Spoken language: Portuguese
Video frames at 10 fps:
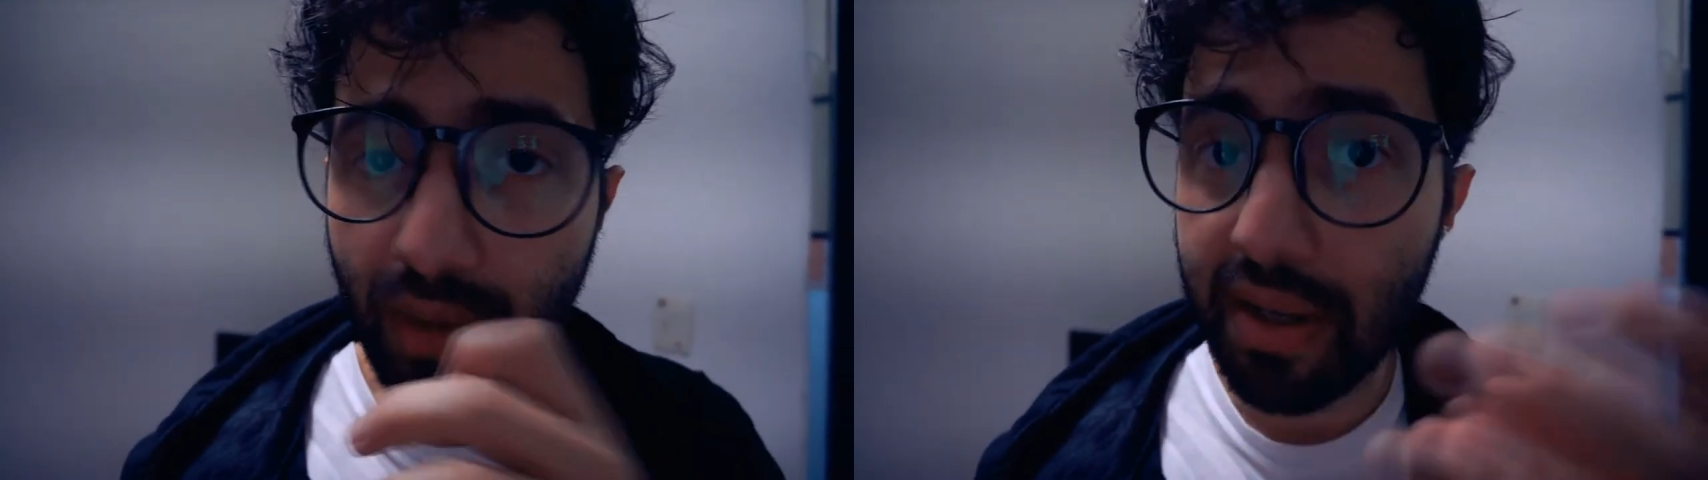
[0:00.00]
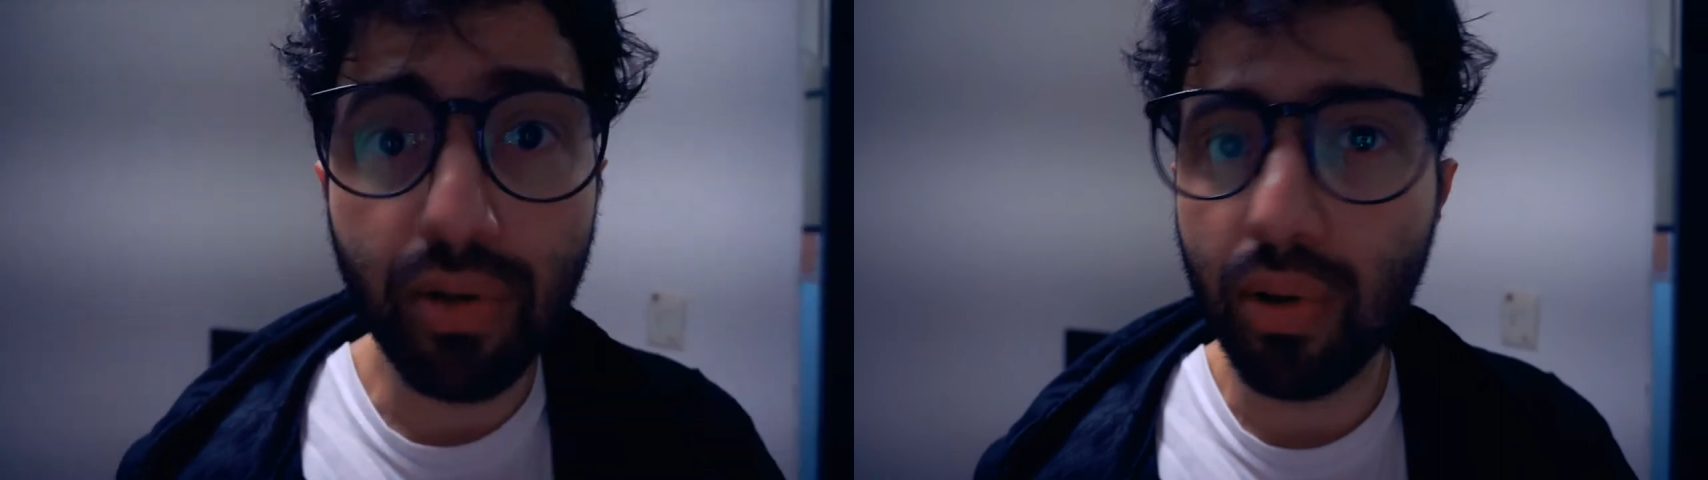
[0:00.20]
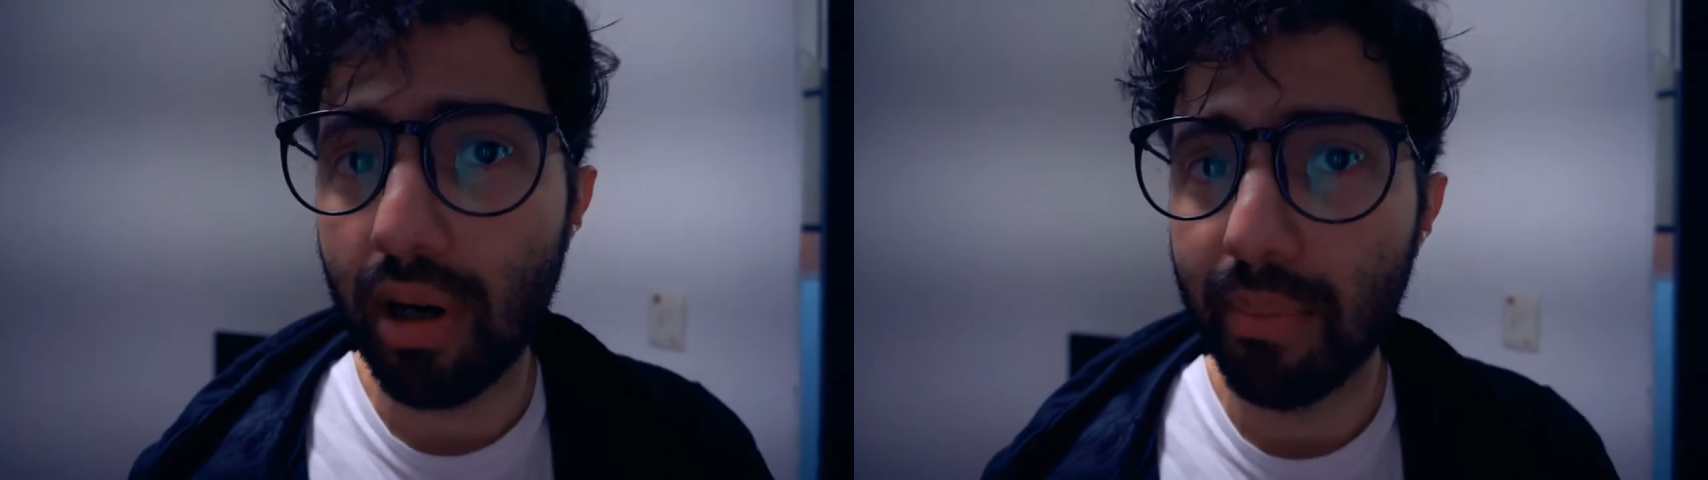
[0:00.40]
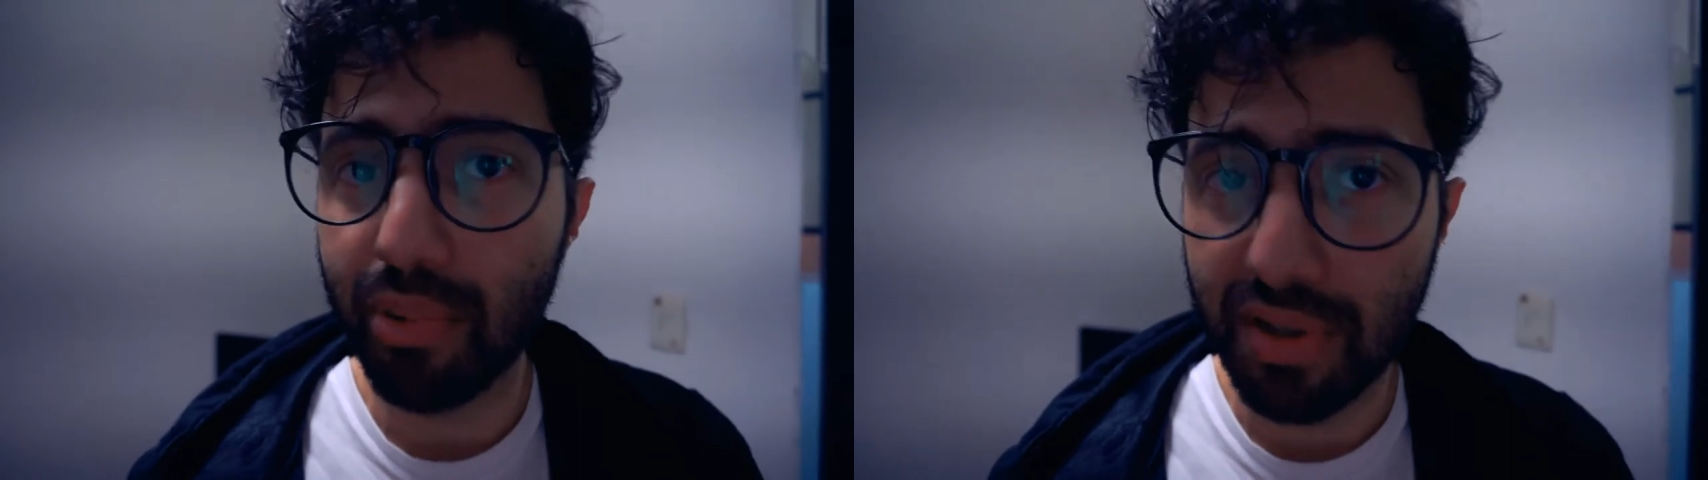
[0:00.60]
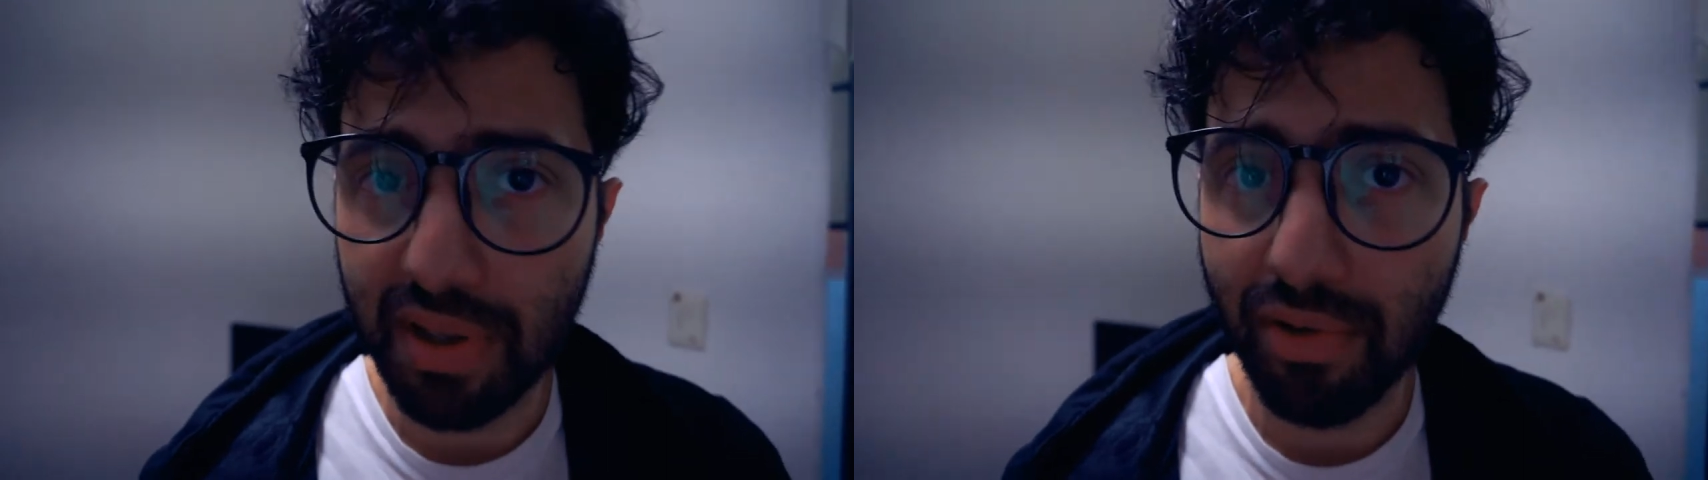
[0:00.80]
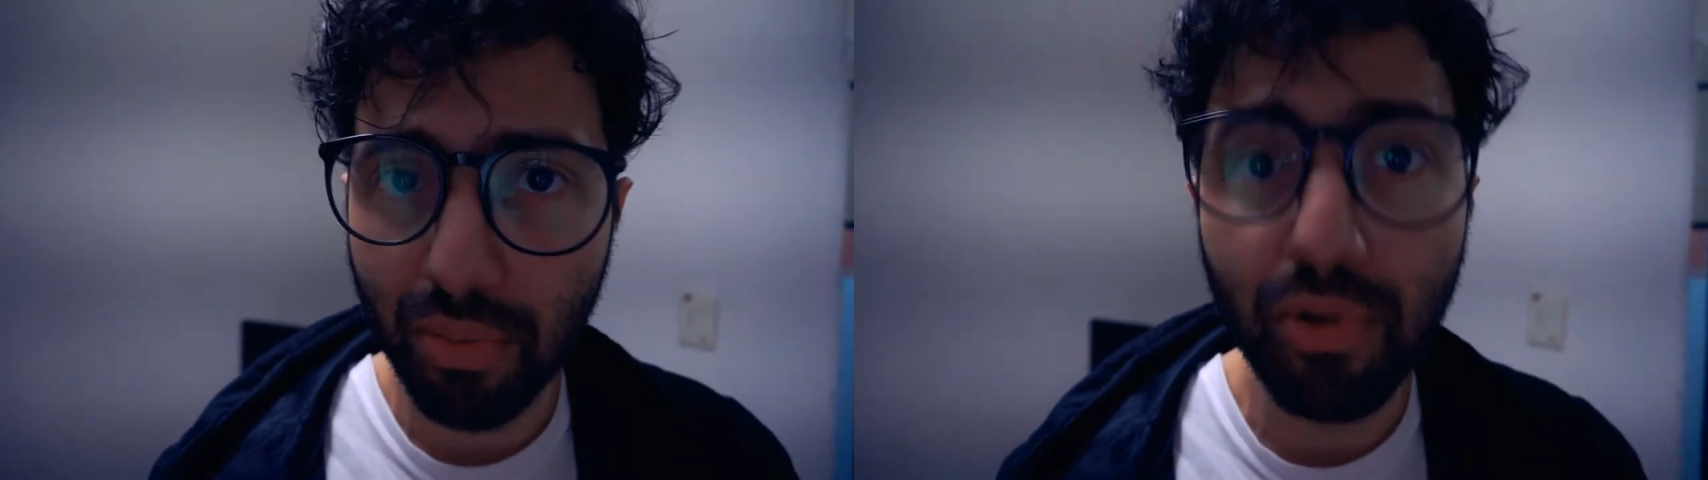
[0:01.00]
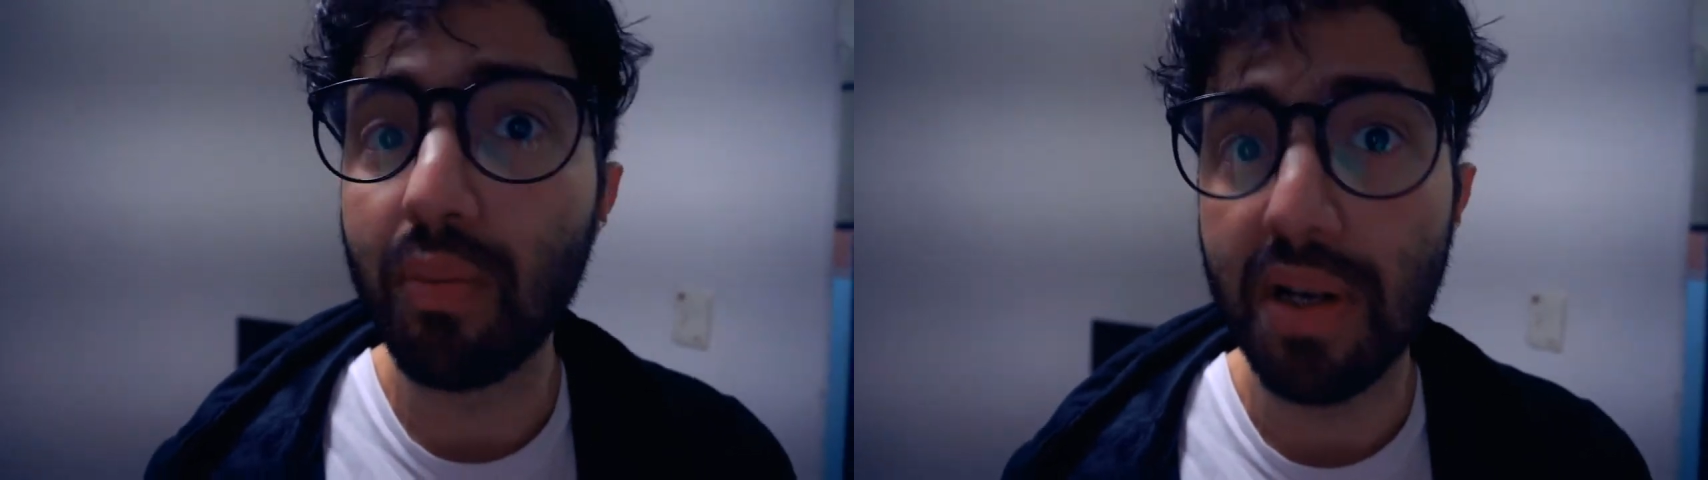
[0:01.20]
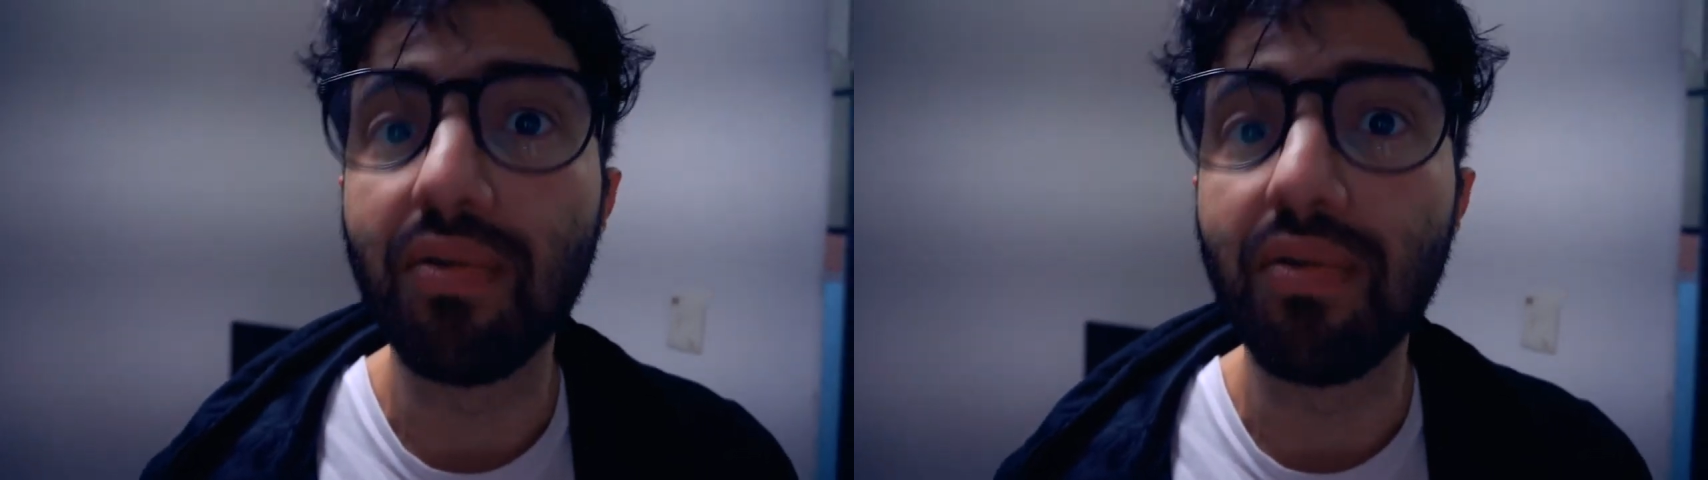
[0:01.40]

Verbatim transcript: Isso torna possível e muito mais